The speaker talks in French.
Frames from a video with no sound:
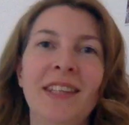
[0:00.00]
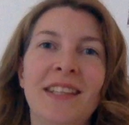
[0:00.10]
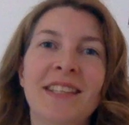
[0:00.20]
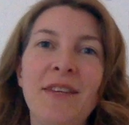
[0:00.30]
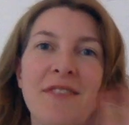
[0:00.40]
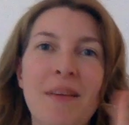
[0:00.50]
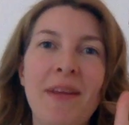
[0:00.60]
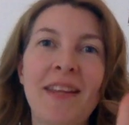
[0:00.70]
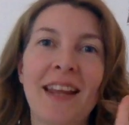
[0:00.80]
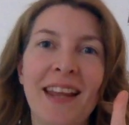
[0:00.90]
Ce qui nous
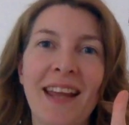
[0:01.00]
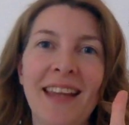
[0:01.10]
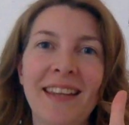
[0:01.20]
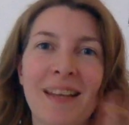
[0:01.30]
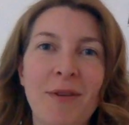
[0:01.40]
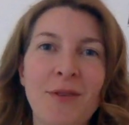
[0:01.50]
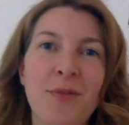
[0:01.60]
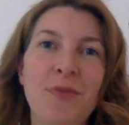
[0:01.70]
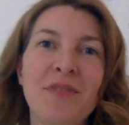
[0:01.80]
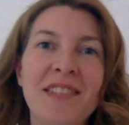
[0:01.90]
amène à la quatrième
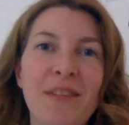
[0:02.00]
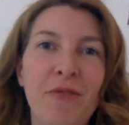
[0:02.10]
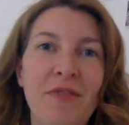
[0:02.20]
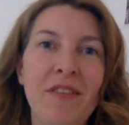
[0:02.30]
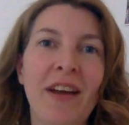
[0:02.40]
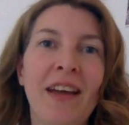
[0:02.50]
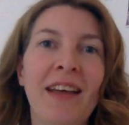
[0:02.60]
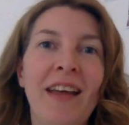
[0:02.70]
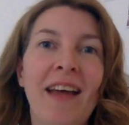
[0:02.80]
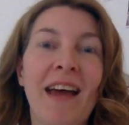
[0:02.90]
astuce, c'est de vivre
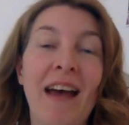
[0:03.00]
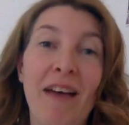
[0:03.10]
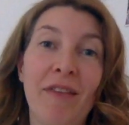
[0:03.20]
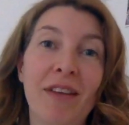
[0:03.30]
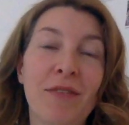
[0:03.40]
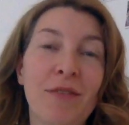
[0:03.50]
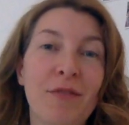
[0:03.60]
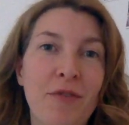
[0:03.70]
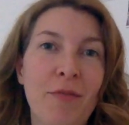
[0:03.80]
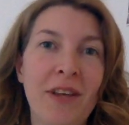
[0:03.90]
avec
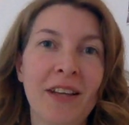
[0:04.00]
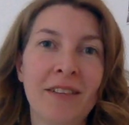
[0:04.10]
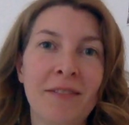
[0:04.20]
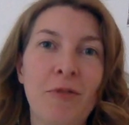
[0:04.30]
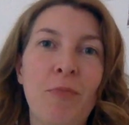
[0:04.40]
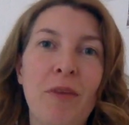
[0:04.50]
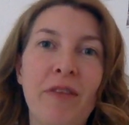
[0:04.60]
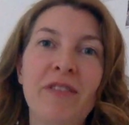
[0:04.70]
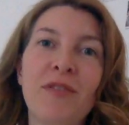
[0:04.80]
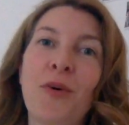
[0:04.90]
vos moyens, ne pas
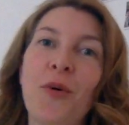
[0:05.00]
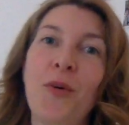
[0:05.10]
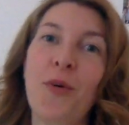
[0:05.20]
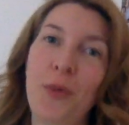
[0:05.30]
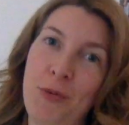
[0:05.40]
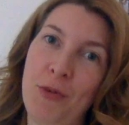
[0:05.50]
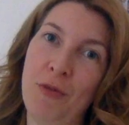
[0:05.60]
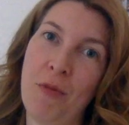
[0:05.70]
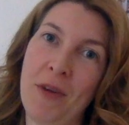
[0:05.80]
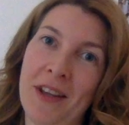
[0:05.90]
vivre au-dessus de
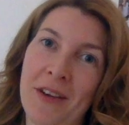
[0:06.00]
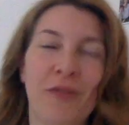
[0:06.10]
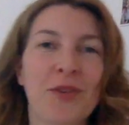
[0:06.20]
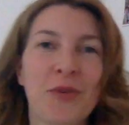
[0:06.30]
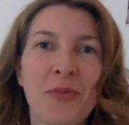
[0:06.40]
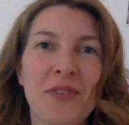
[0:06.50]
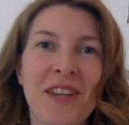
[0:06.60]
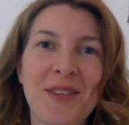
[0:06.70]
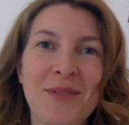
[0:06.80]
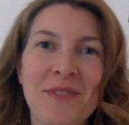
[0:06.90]
vos moyens. En fait, surtout ça
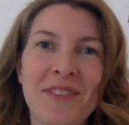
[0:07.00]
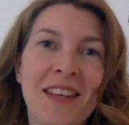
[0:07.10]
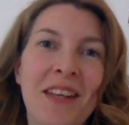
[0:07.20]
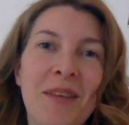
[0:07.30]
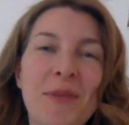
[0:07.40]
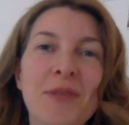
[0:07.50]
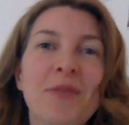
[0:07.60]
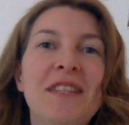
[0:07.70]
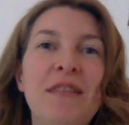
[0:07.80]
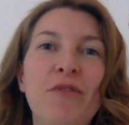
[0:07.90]
l'astuce. Parce
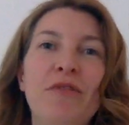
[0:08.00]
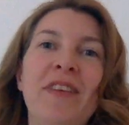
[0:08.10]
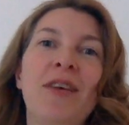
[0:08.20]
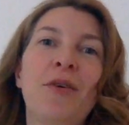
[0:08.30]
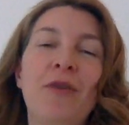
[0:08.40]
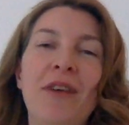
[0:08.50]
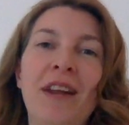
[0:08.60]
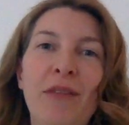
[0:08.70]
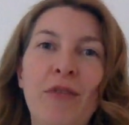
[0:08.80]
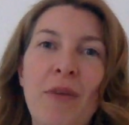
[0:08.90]
que si vous vivez
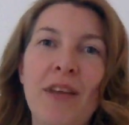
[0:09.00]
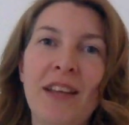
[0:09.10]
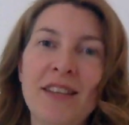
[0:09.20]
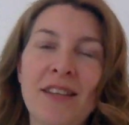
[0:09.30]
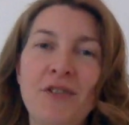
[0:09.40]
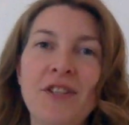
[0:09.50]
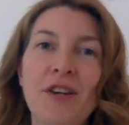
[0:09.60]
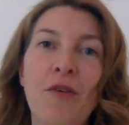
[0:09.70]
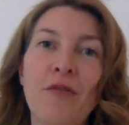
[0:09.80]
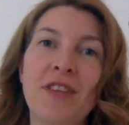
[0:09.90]
au-delà de vos moyens, ça veut
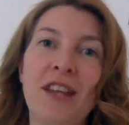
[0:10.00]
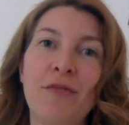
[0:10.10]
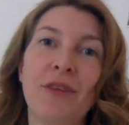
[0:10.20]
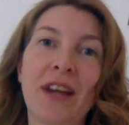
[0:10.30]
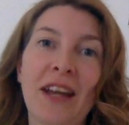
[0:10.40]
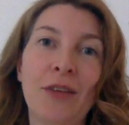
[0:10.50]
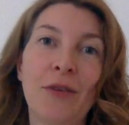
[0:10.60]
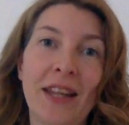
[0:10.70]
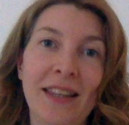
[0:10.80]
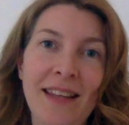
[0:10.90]
dire que vous allez vous créer de
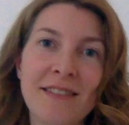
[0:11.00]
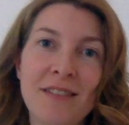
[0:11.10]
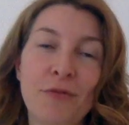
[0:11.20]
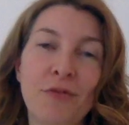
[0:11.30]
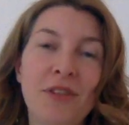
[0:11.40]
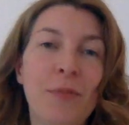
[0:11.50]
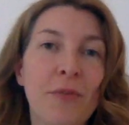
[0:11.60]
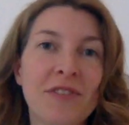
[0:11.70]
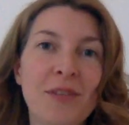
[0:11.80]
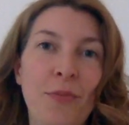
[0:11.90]
la dette. Si vous
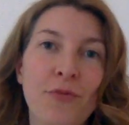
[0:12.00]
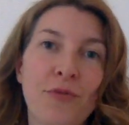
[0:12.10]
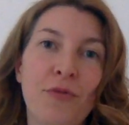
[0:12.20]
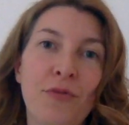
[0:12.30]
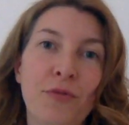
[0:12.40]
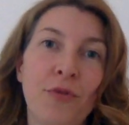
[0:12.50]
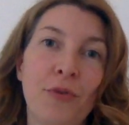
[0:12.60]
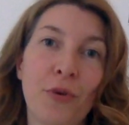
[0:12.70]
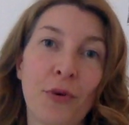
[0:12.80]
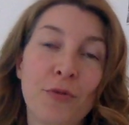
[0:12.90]
dépensez plus que vous
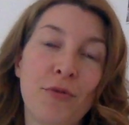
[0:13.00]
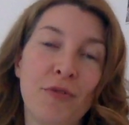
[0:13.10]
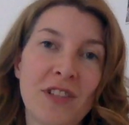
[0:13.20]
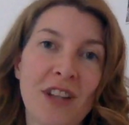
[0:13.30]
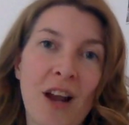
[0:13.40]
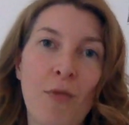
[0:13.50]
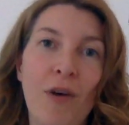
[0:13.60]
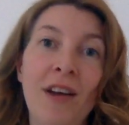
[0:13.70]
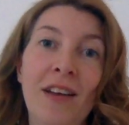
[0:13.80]
ne recevez chaque mois,